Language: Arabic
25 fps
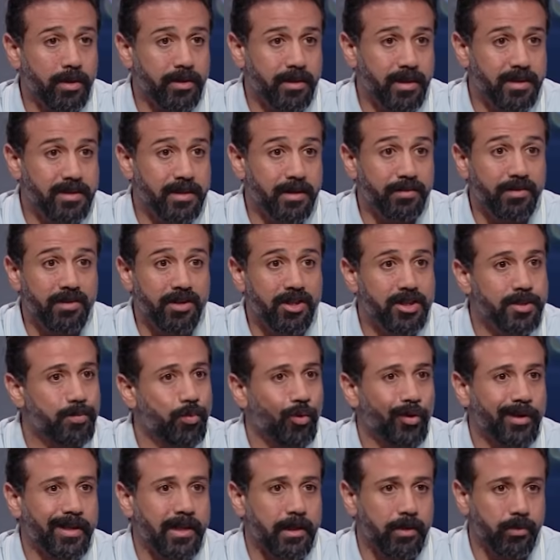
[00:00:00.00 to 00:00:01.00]
تنزل في الاسبوع
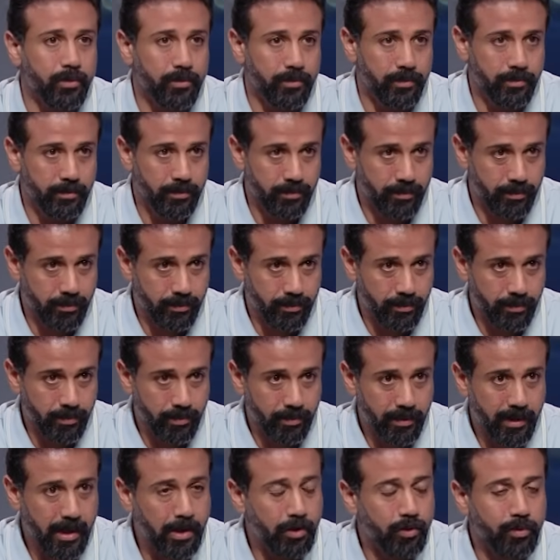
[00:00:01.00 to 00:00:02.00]
كيلو
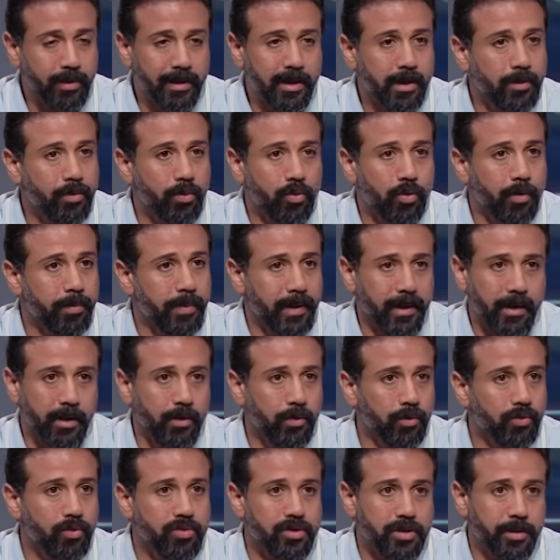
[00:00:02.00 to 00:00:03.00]
كيلو والكيلو وربع كيلو
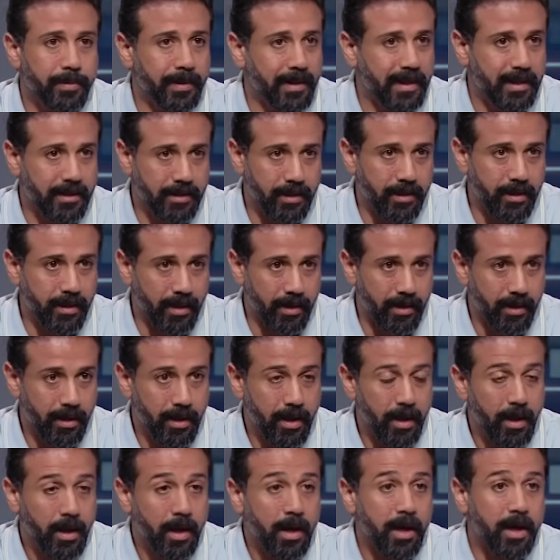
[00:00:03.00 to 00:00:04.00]
ونص بالكتير يعني. ماشي
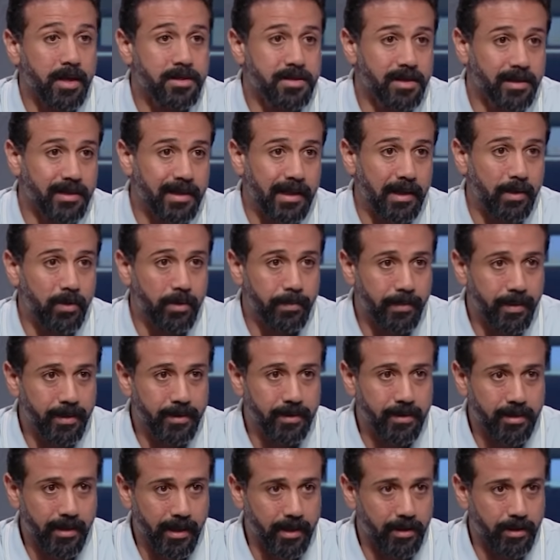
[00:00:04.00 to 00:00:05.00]
يعني. ماشي خاصه لو البنت
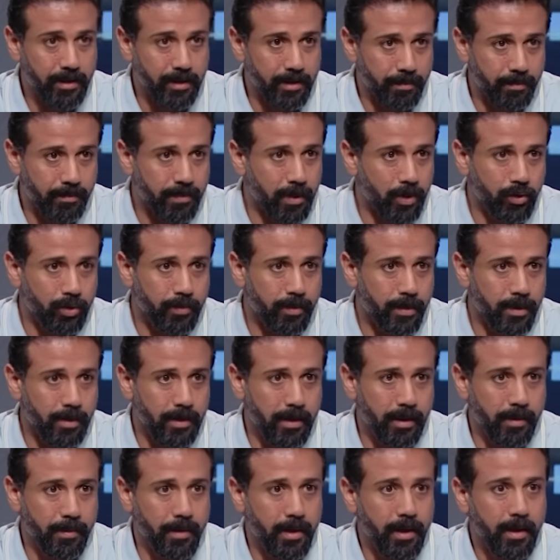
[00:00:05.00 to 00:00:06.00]
يعني برضه ده لو
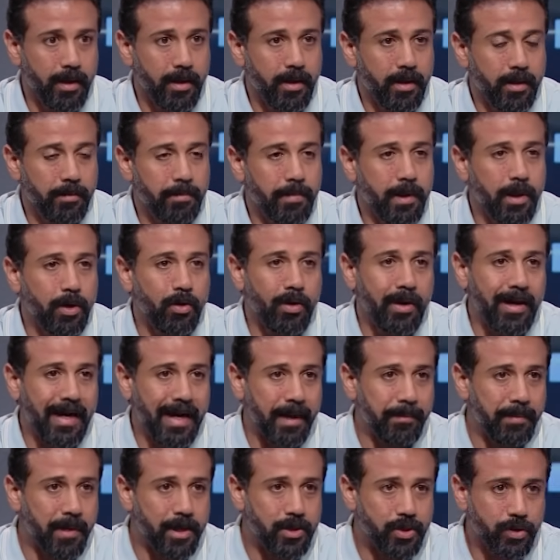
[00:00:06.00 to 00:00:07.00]
نظام صحي باللغه
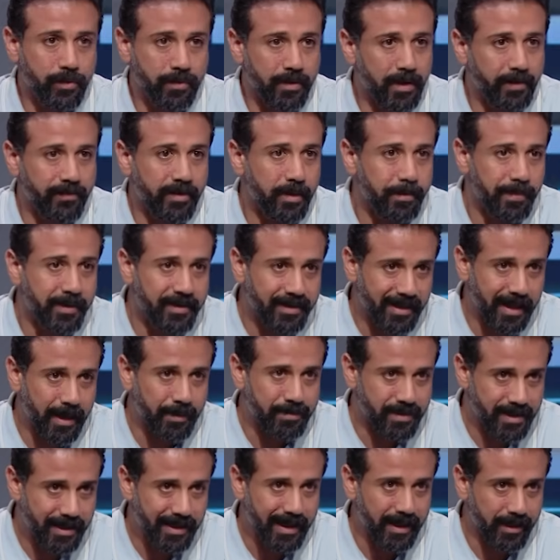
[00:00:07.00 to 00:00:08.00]
العاميه السوفيه فالبنت
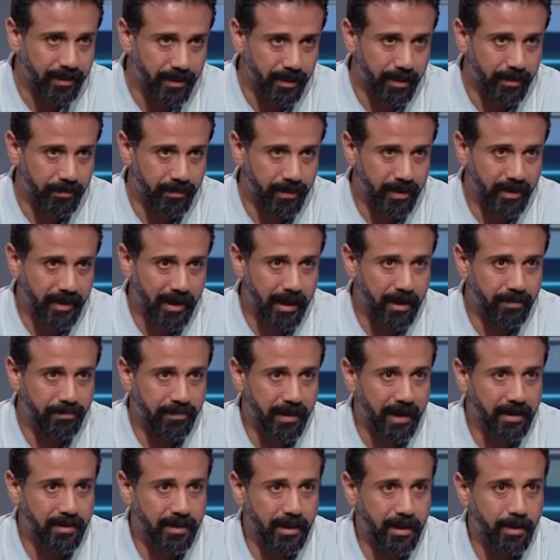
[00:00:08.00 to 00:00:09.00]
خمسينات يعني بنتكلم آه، في
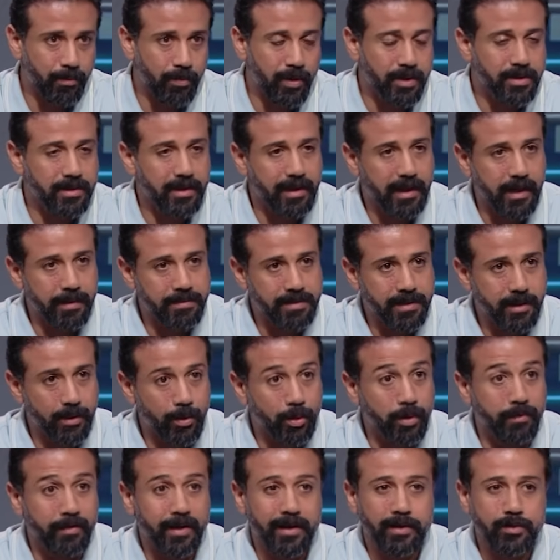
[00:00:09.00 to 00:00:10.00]
حد يجيب وزن 50 كيلو
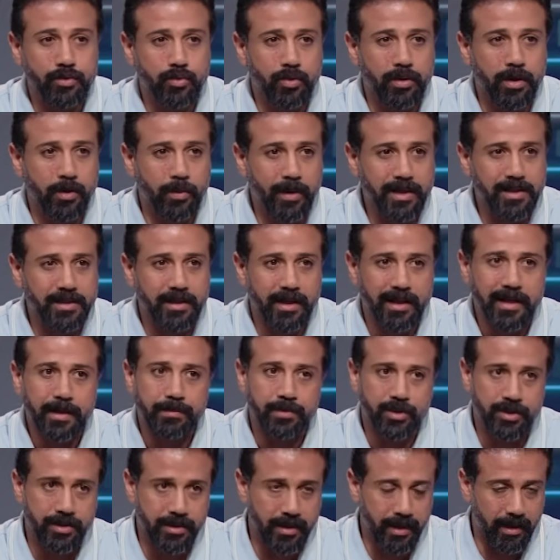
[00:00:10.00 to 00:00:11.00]
فنزول الوزن هنا
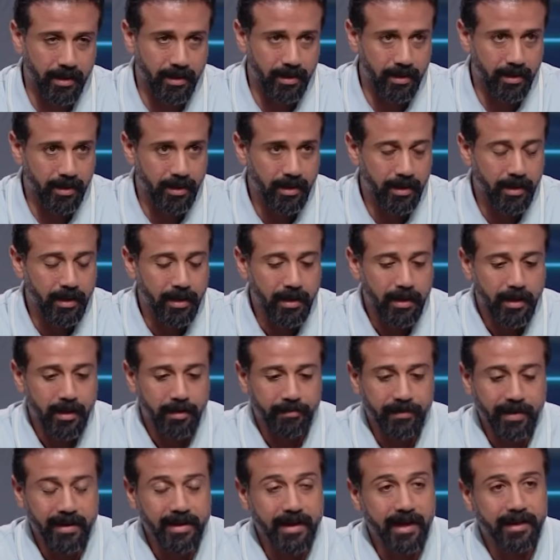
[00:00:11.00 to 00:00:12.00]
مش سهل مم.
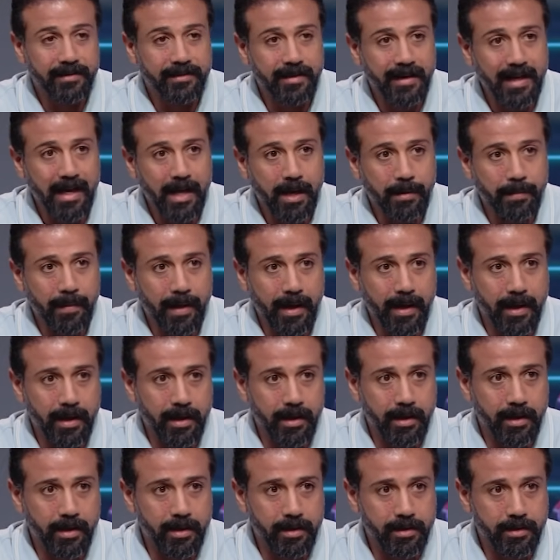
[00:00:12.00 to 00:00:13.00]
فانك تلعب على
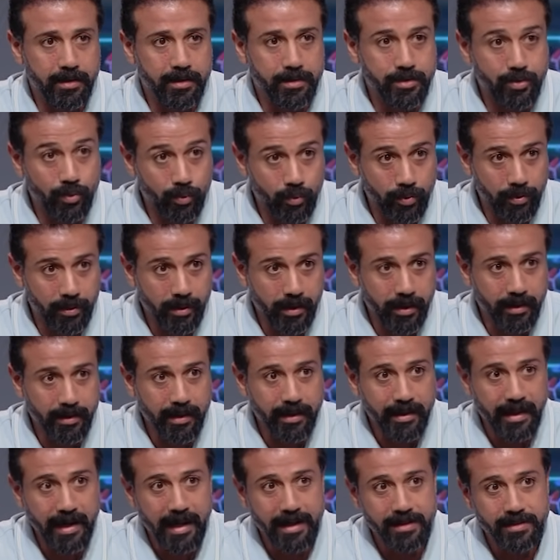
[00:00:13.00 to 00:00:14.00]
آه، زون ان
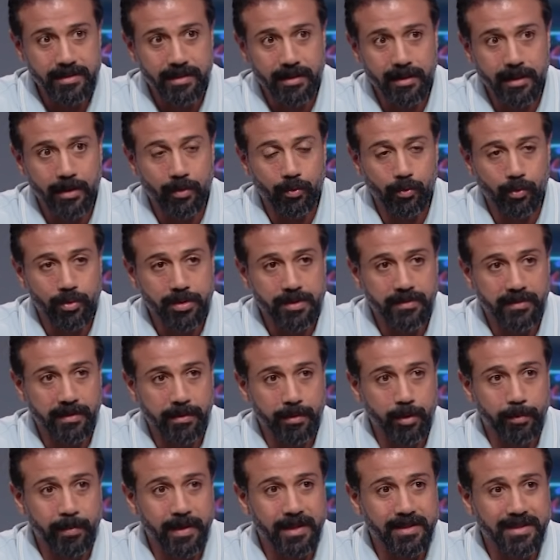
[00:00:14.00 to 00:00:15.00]
انا هنزل كيلو ونص في
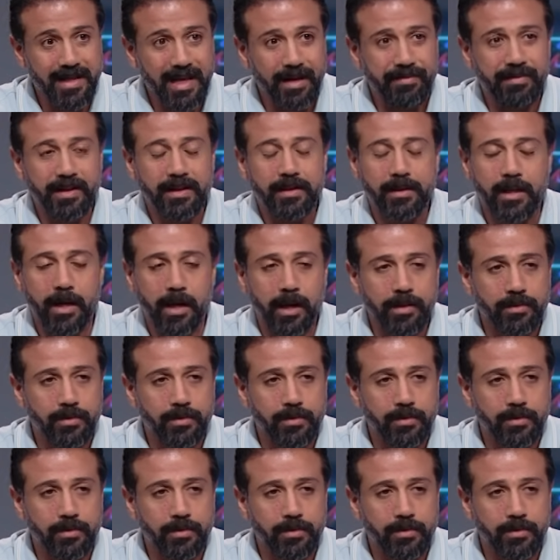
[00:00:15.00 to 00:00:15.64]
48 ساعه فانت